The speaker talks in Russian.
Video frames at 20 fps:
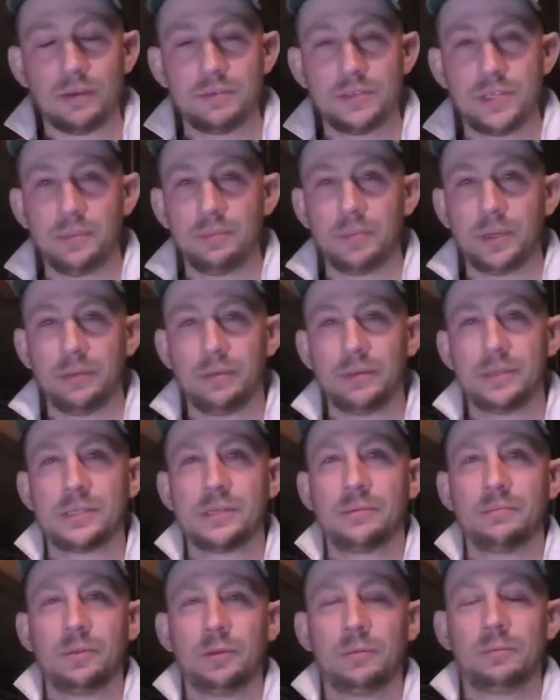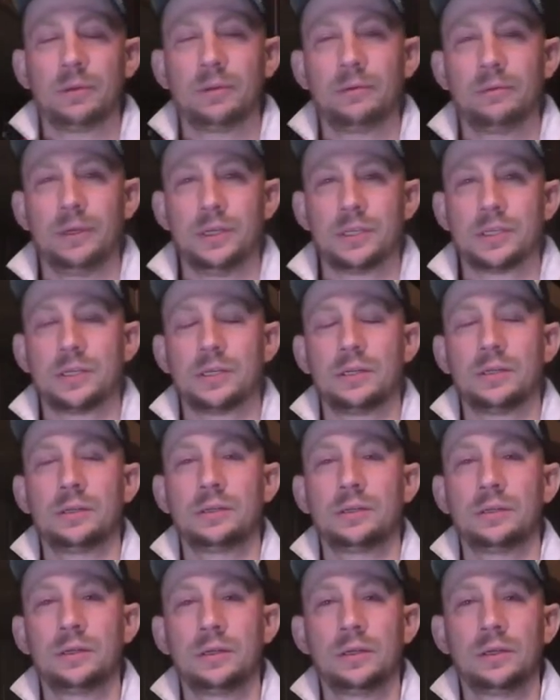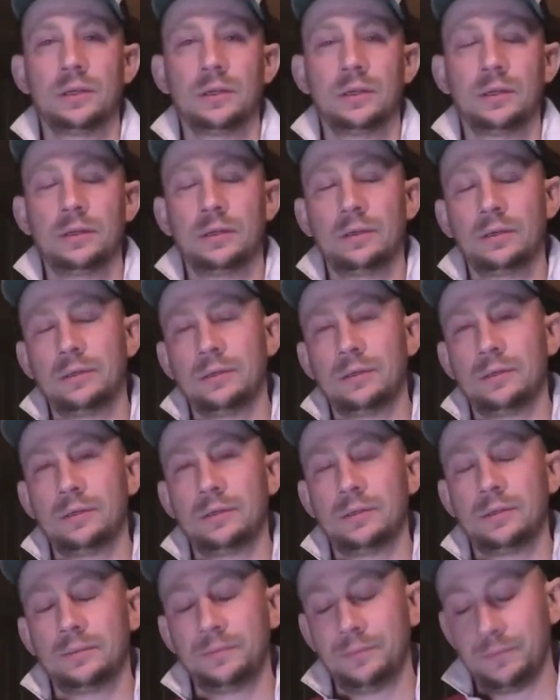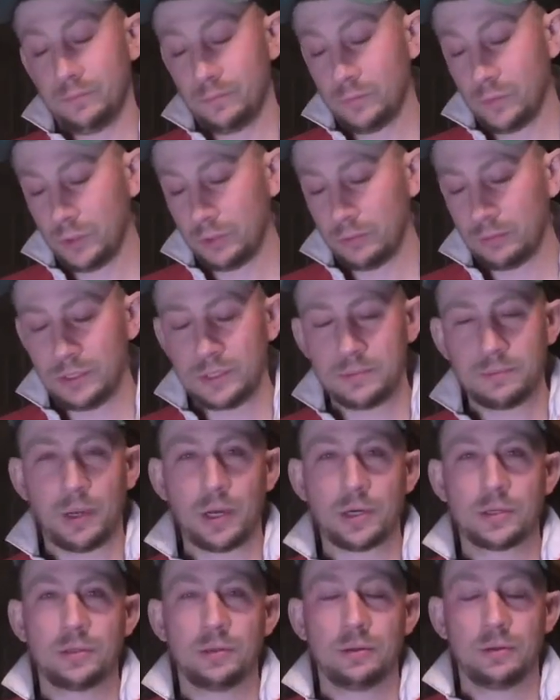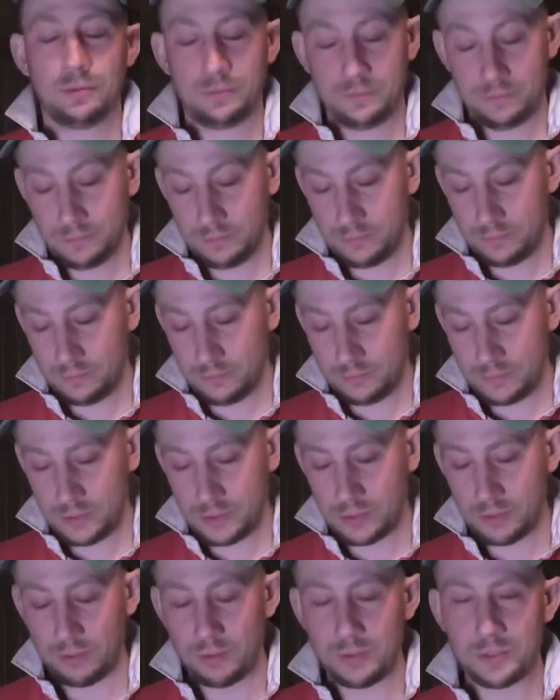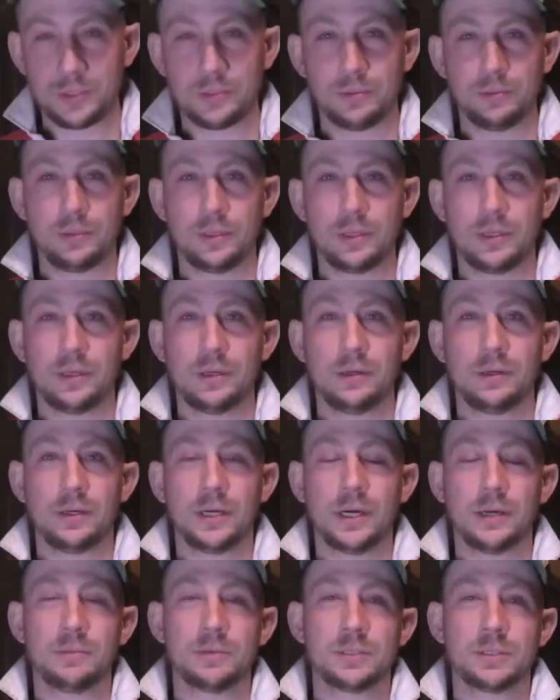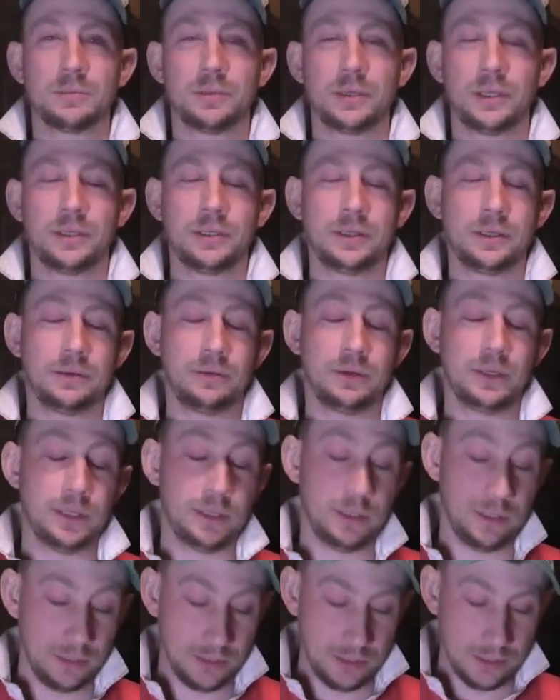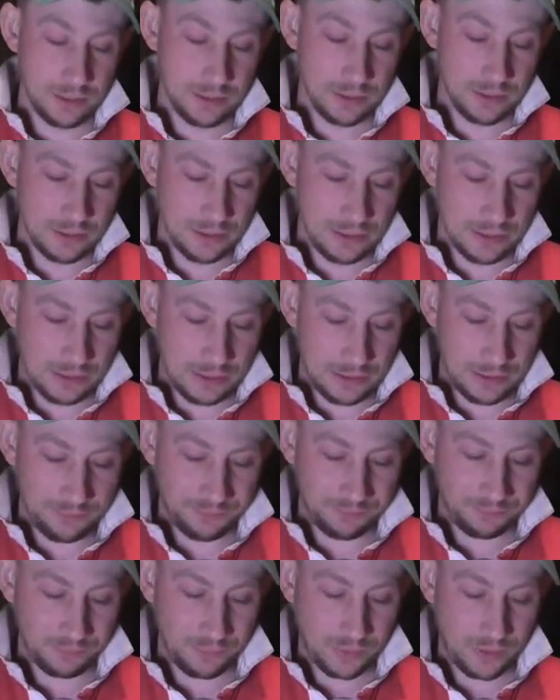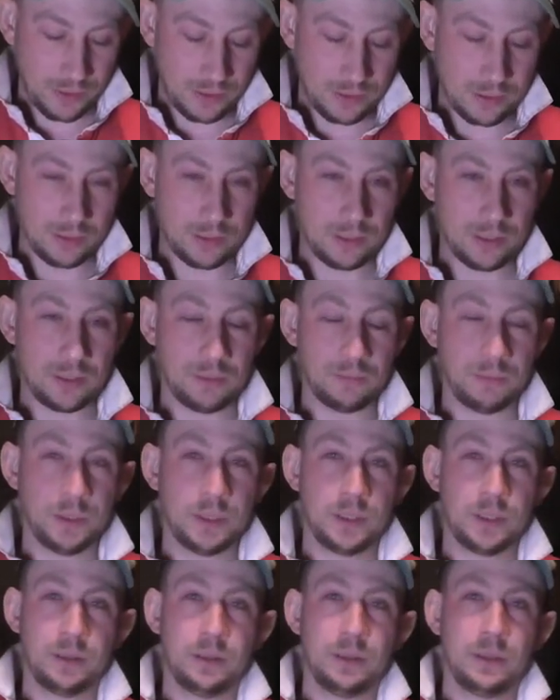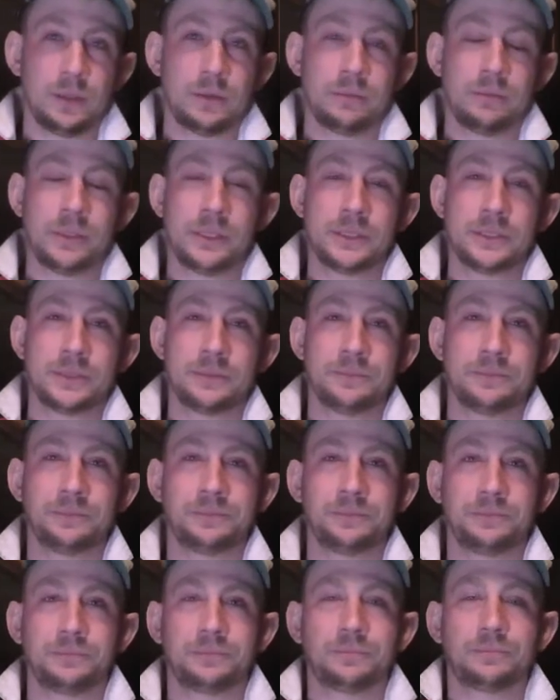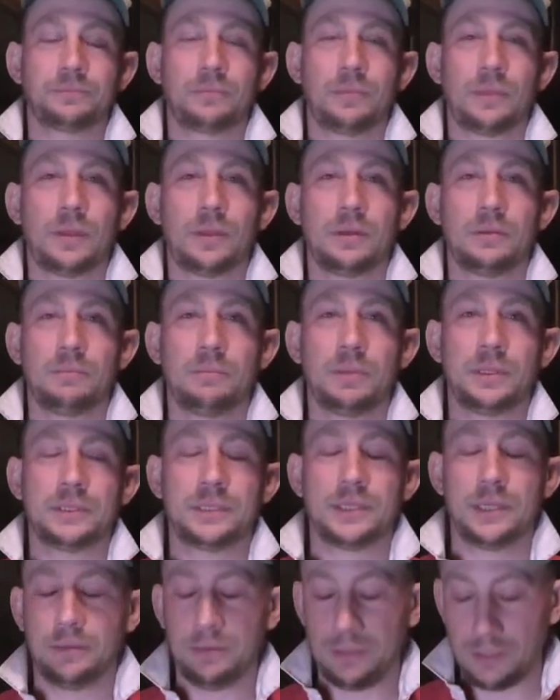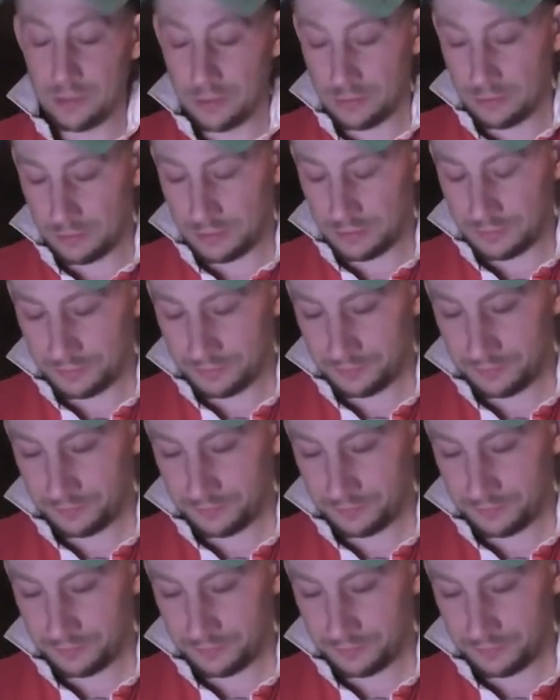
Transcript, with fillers: Всем привет, всем доброго вечера. Э, вот у нас прошло трое суток, как мы запланировали. Э, мы делали квас, поставили его